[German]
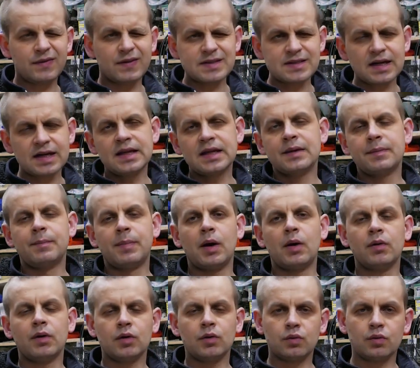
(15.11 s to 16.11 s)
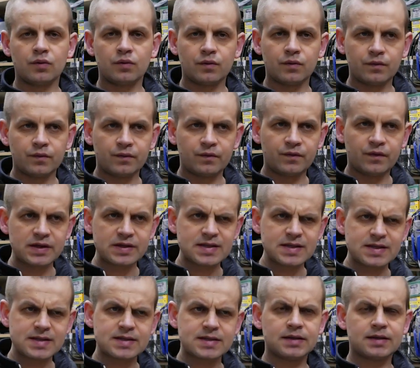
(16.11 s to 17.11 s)
was kann ich bauen und was
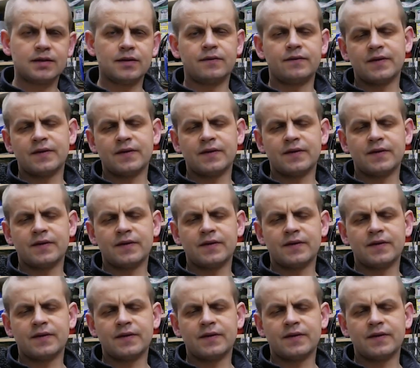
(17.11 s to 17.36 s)
ist äh,